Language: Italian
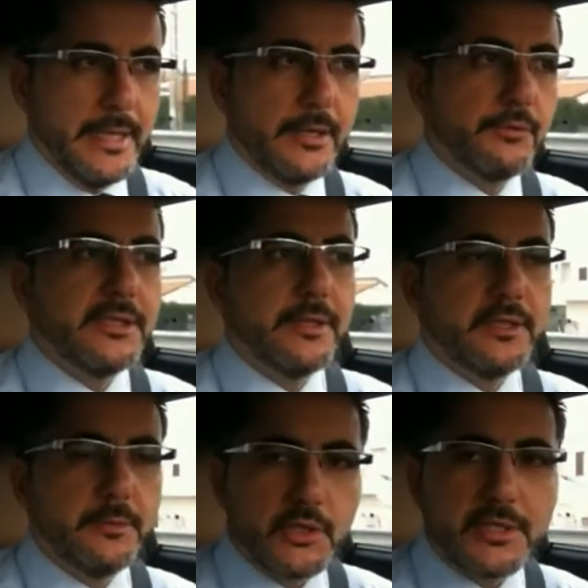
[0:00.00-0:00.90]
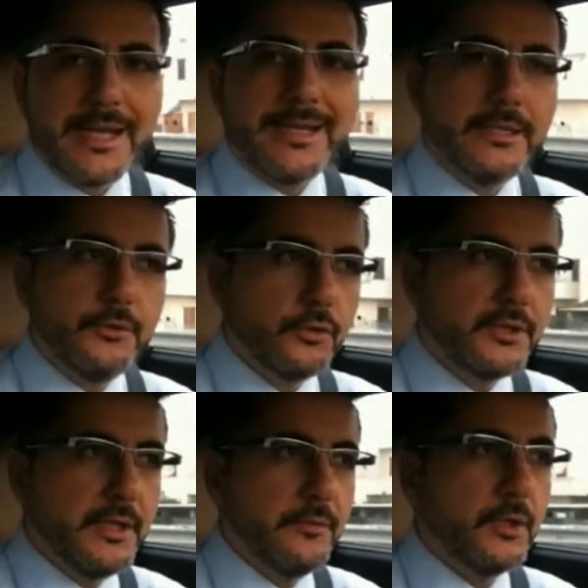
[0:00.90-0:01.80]
e quindi deve dimostrare il
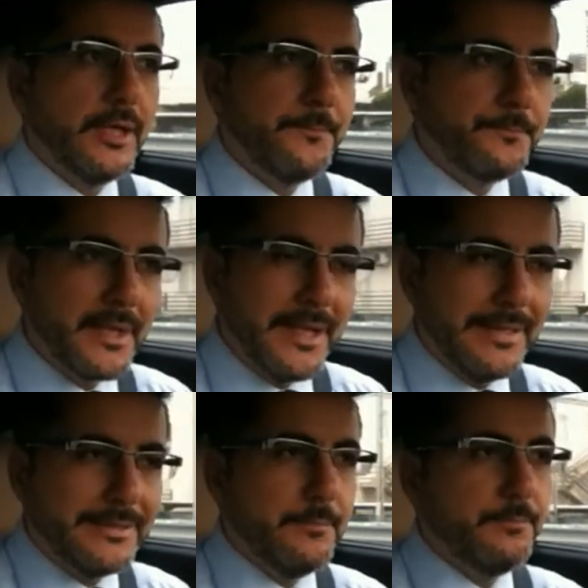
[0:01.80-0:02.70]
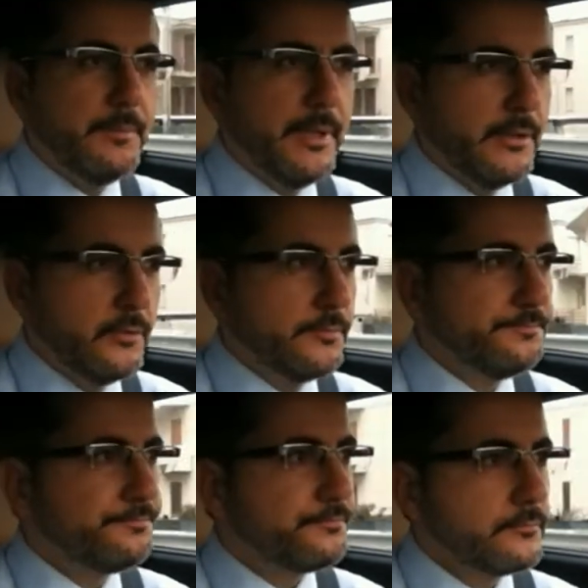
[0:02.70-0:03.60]
notevole adempimento.
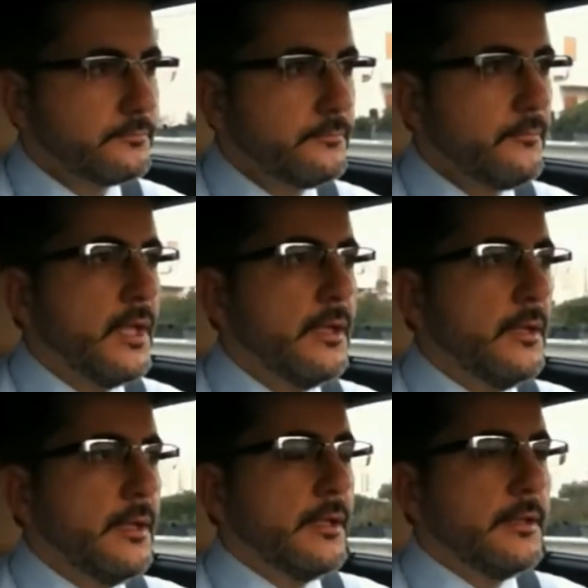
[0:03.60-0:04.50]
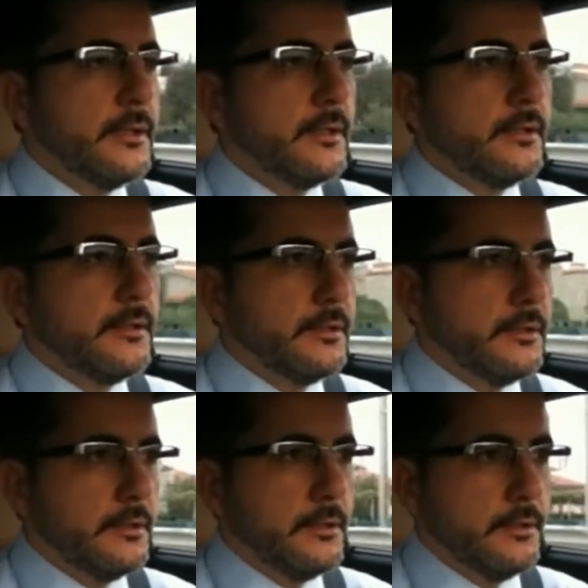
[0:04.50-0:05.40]

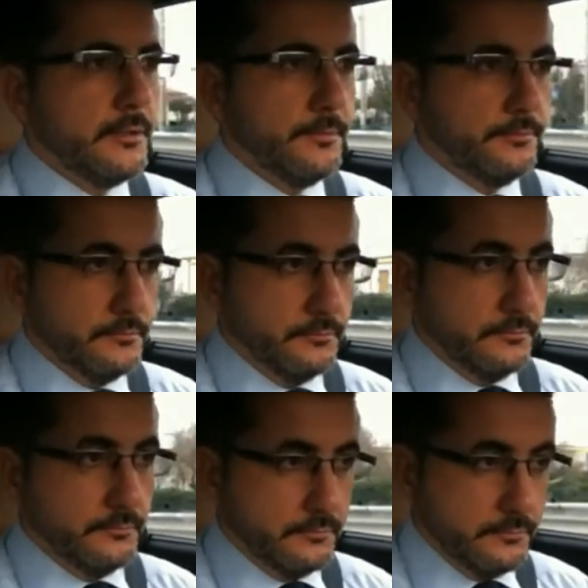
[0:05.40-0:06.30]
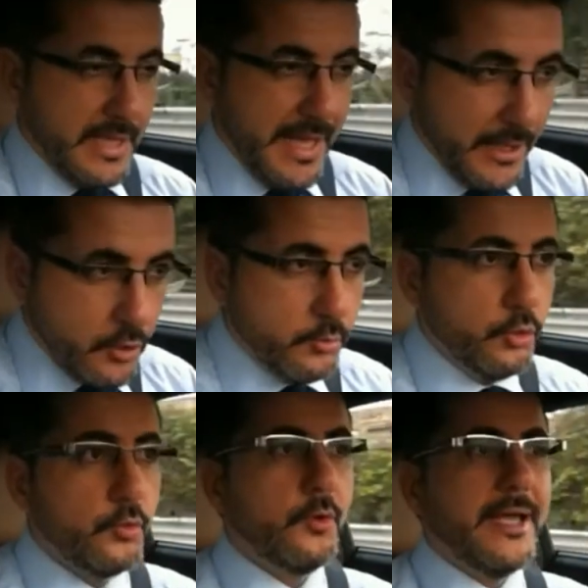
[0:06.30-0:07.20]
Ehm e
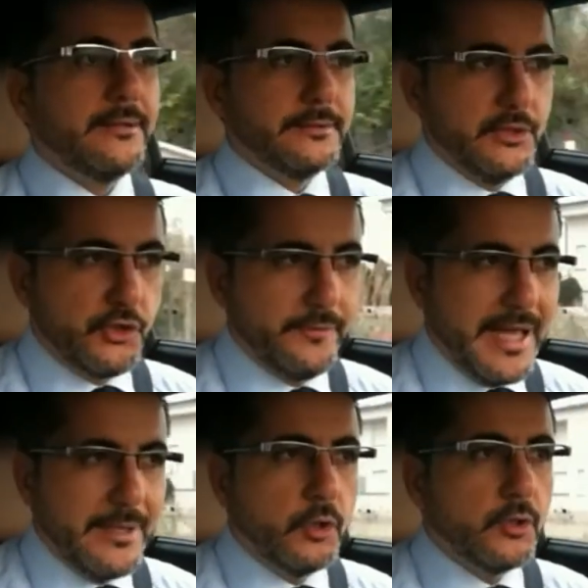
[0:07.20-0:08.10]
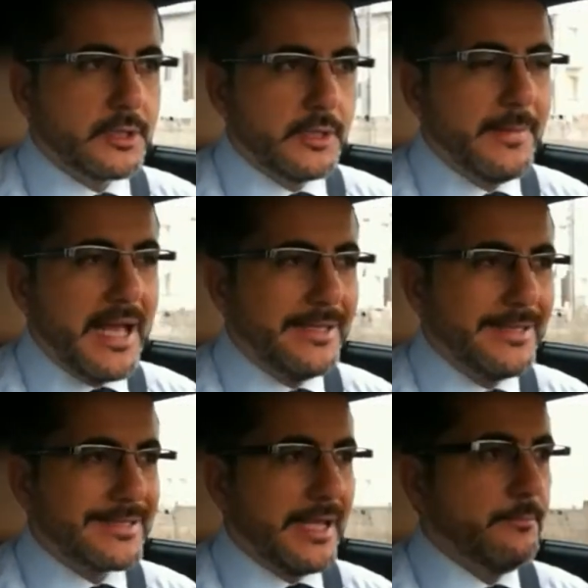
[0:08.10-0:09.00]
comunque, dicevamo, rimane
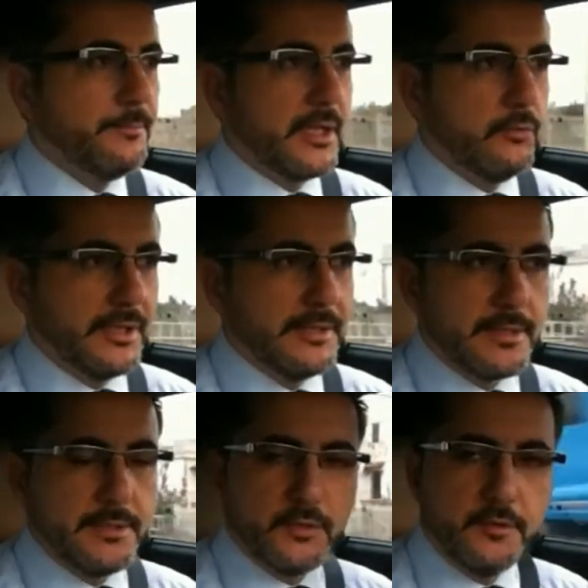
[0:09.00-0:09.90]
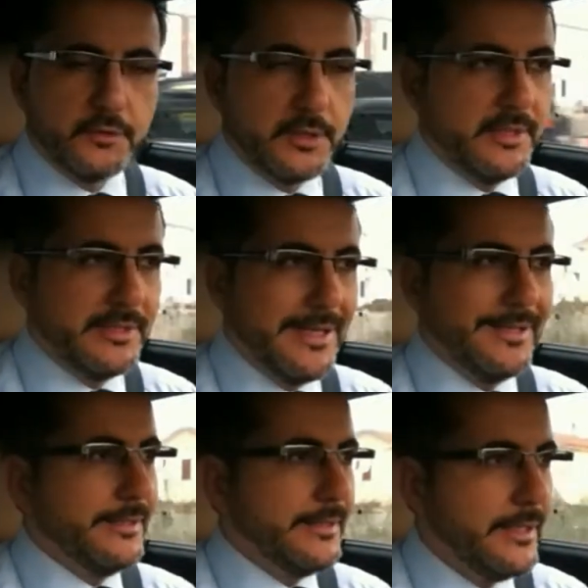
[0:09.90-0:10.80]
sempre una distinzione
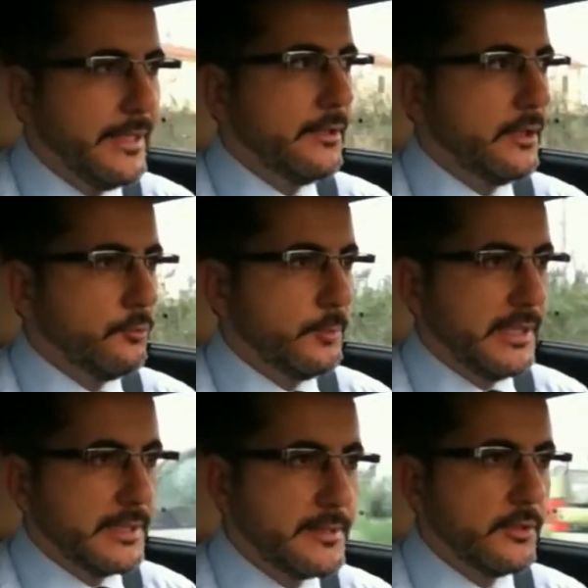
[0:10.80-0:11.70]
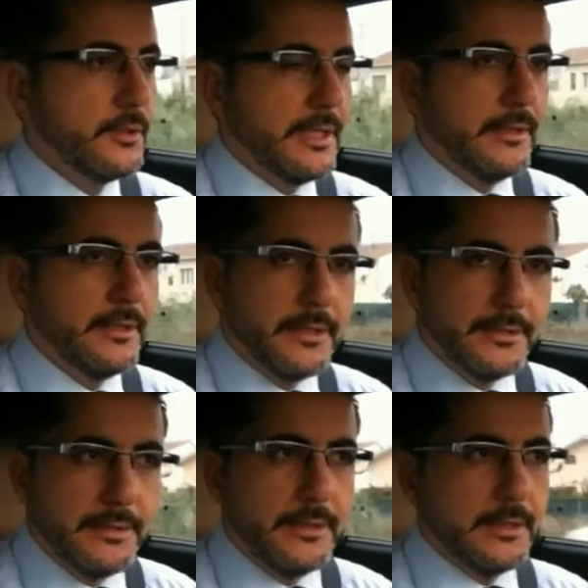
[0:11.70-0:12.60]
fondamentale. Nella obbligazione
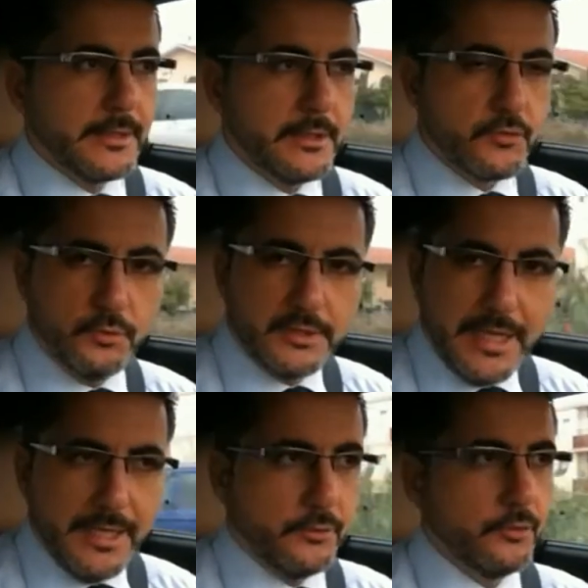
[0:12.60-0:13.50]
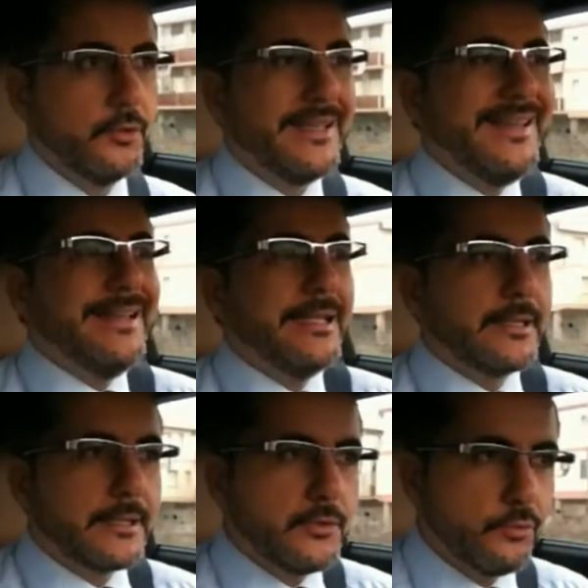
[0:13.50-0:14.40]
di risultato,
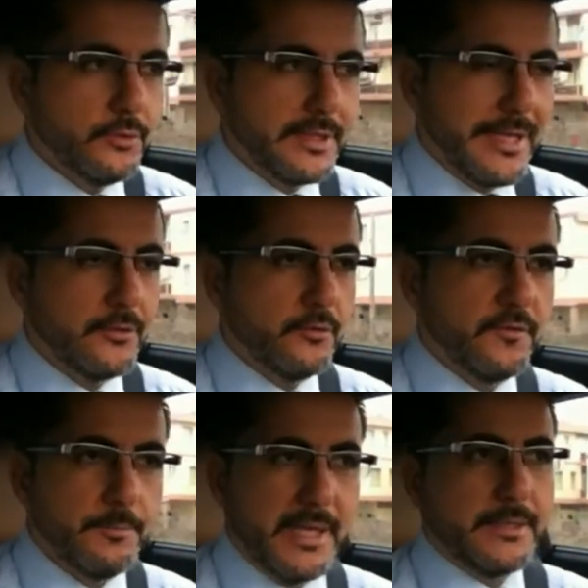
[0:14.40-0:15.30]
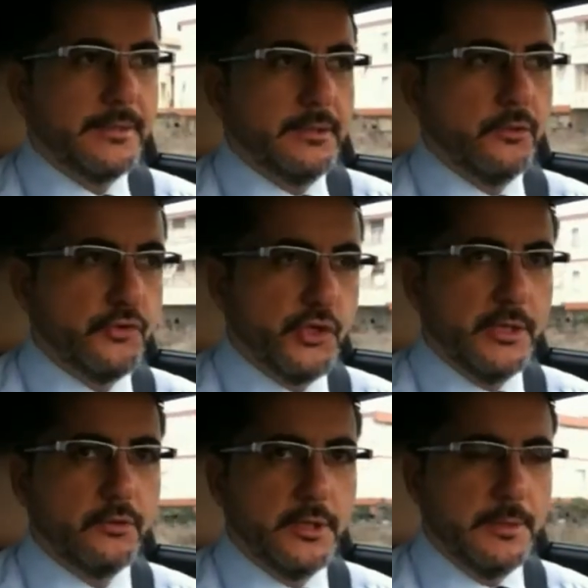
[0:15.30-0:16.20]
il risultato fa parte
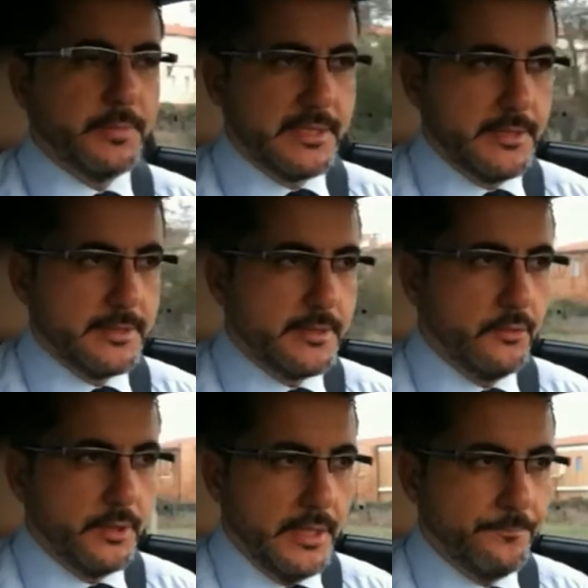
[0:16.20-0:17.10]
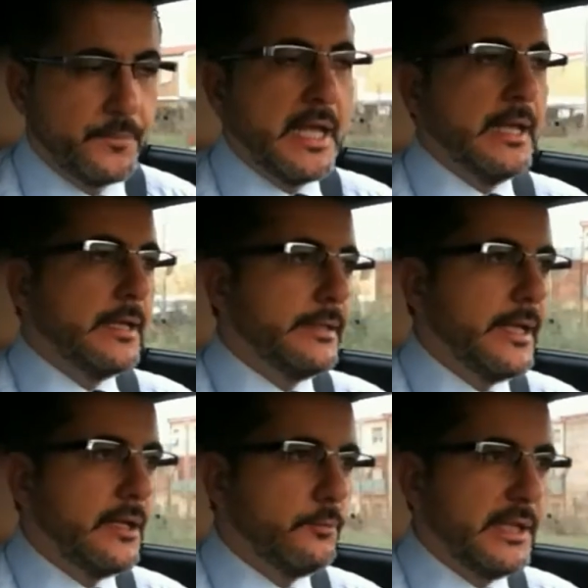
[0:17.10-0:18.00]
dell'oggetto della prestazione.
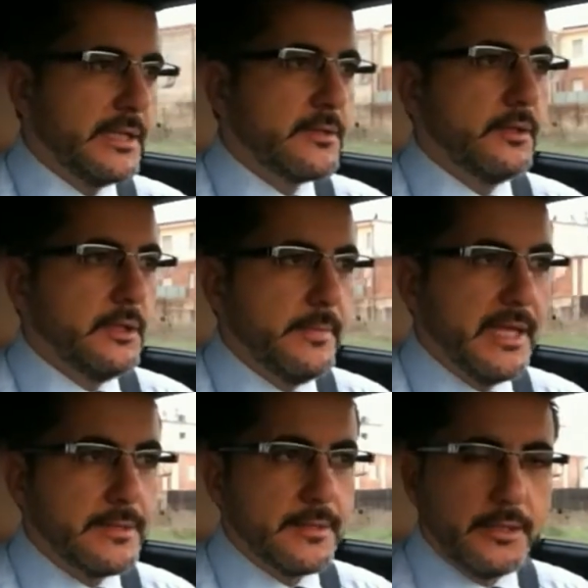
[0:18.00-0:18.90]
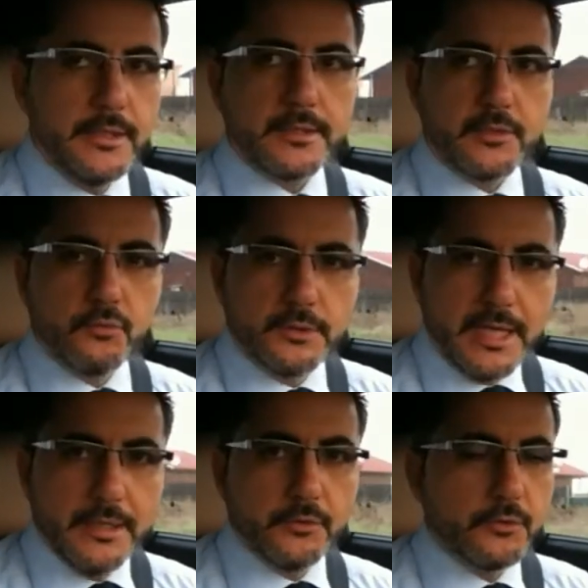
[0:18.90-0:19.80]
Nell'obbligazione di mezzi, il
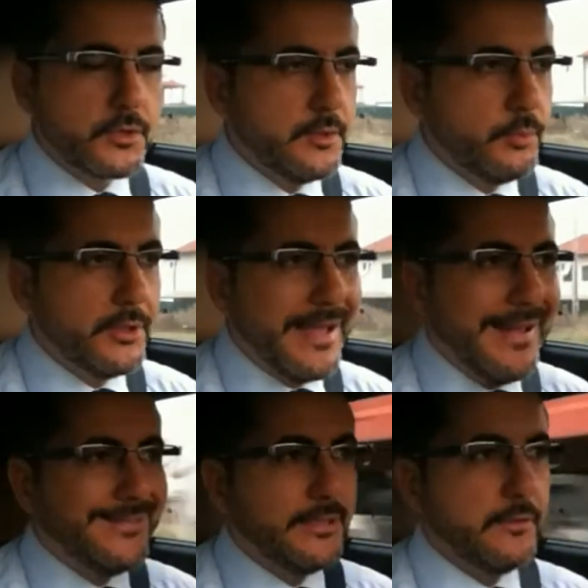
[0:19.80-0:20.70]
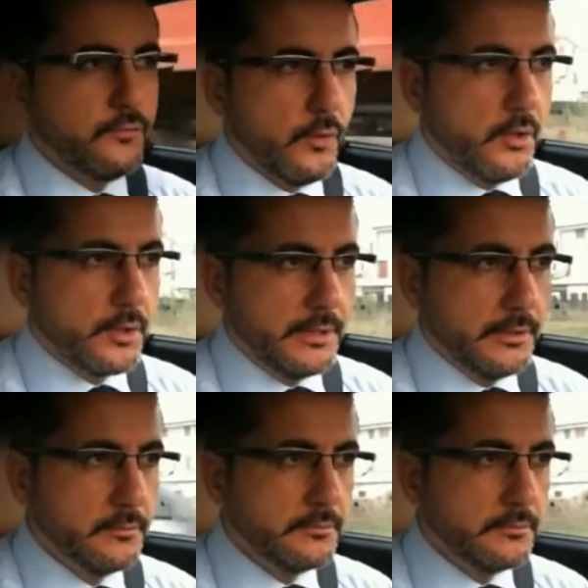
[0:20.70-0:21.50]
risultato si pone al di fuori